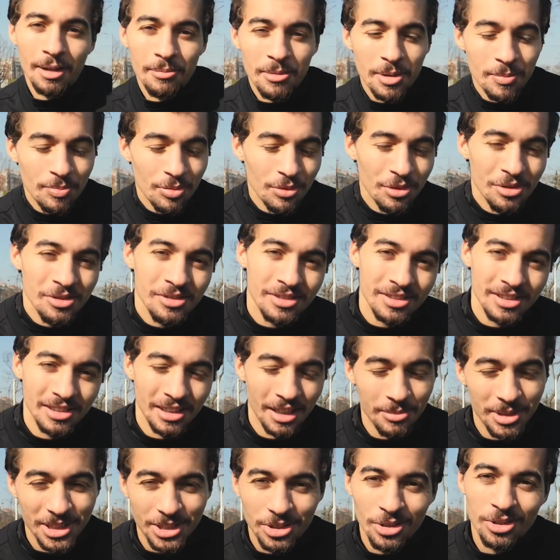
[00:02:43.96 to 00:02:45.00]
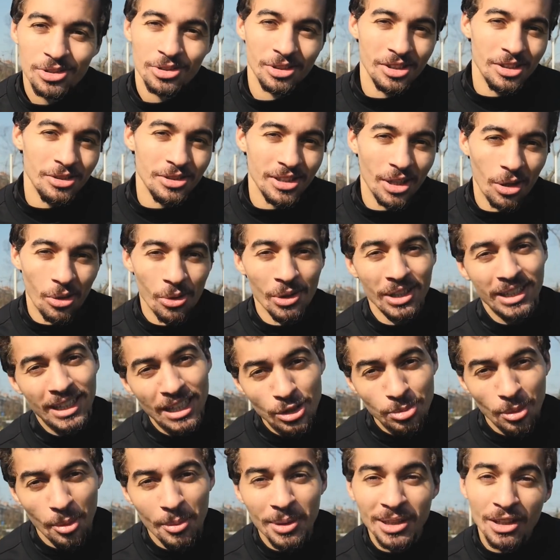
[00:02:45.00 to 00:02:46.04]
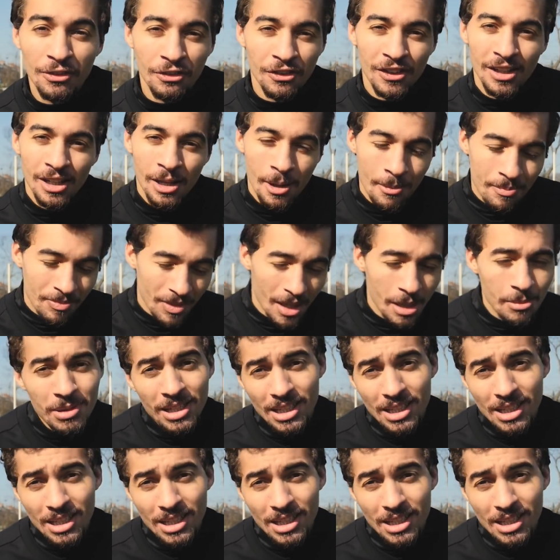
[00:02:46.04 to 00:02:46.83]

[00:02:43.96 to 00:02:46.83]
il en a mis plus, il en a mis deux, j'en ai eu zéro, il gagne le premier défi,